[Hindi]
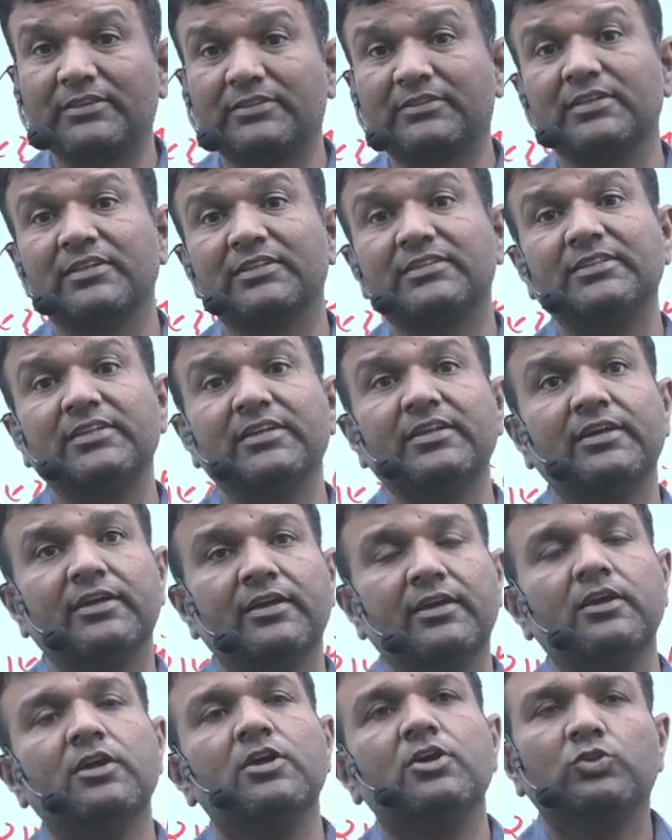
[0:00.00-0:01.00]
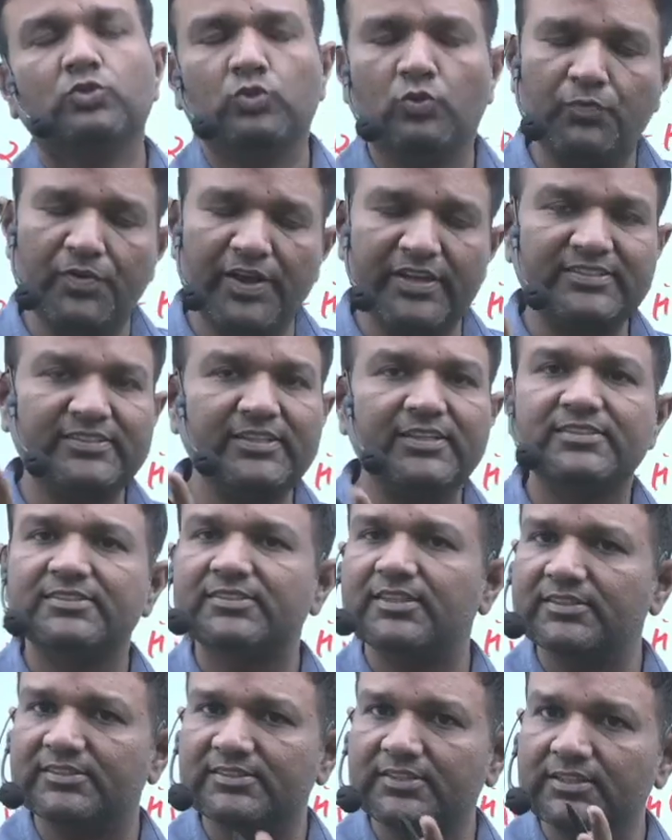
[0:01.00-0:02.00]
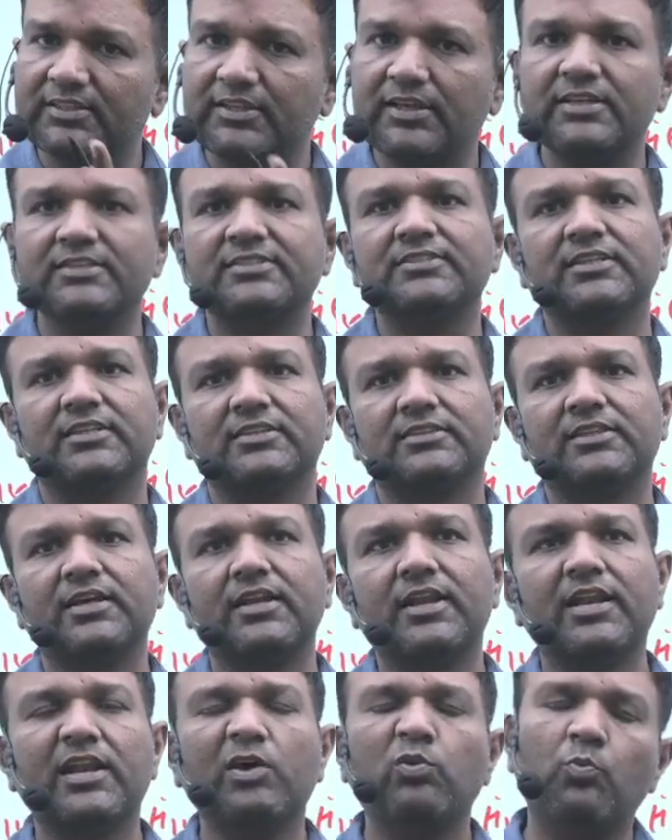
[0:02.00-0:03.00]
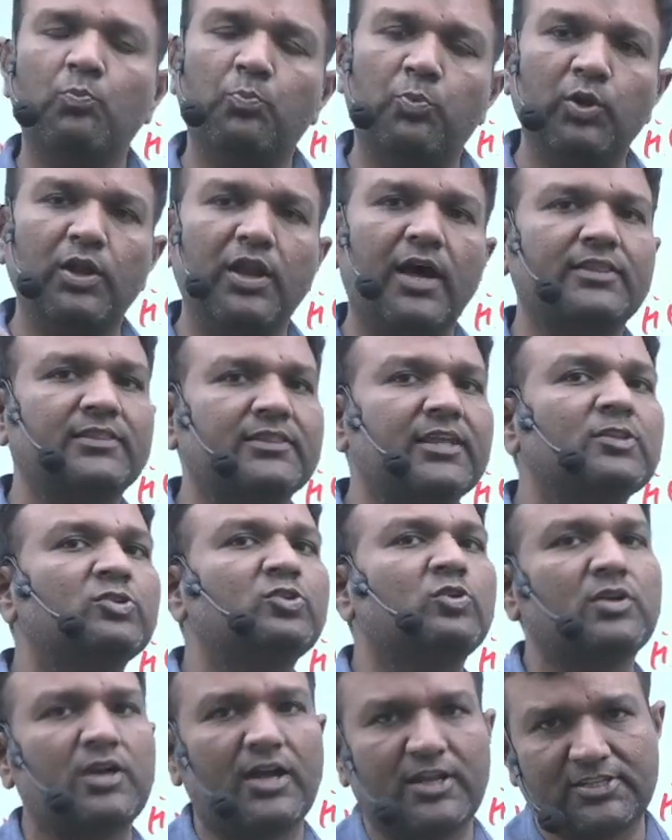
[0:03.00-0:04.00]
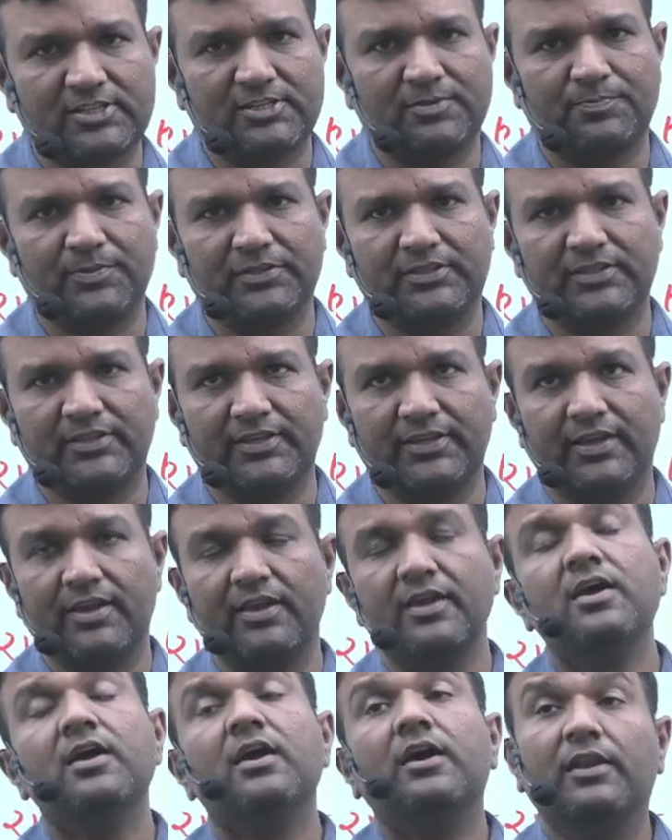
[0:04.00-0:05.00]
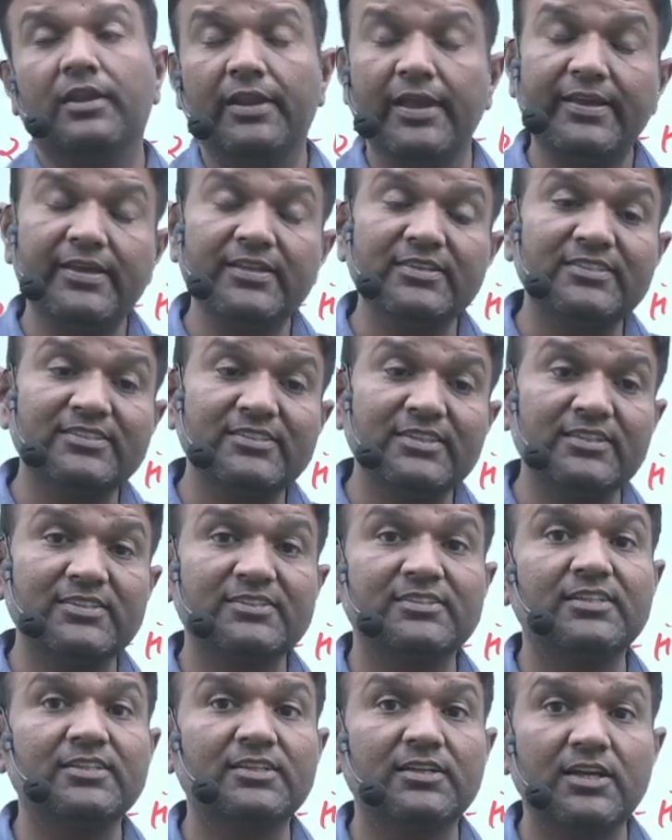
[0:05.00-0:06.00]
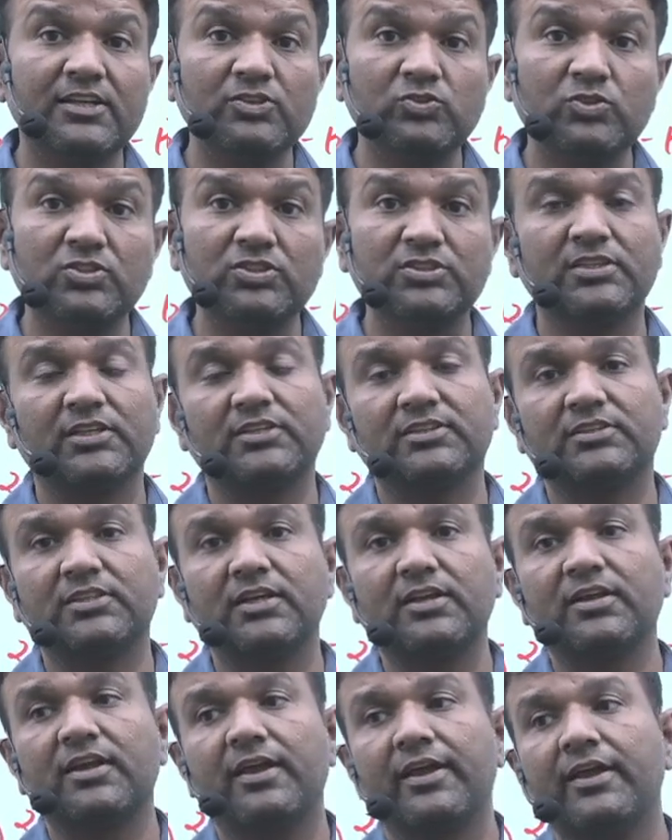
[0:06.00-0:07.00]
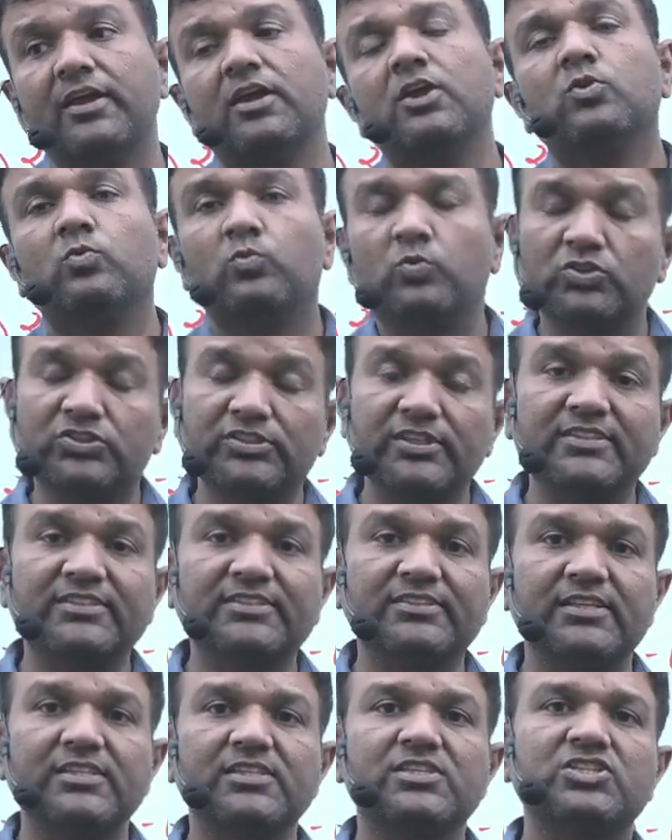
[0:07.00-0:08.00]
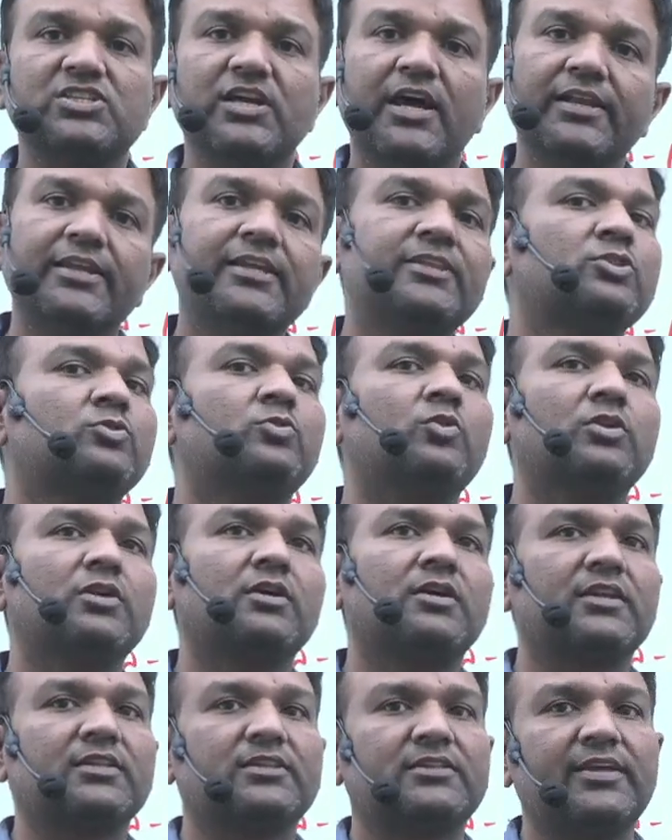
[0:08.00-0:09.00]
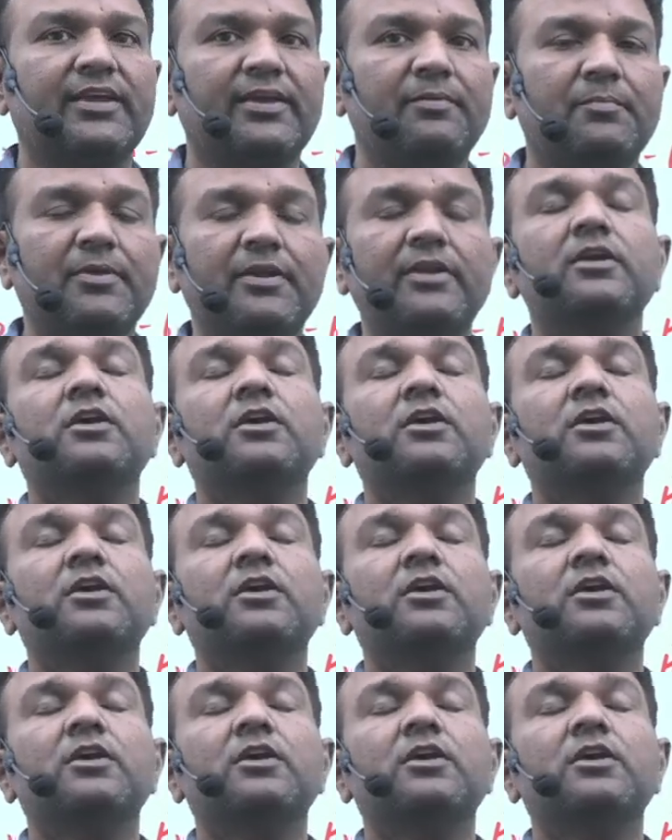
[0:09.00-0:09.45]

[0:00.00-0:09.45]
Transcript: करते हैं तो वैसे संसद का सत्तर है ना वो बुलाता तो राष्ट्रपति है लेकिन संसद का जो सत्तर है उसे संचालित कौन करते हैं भी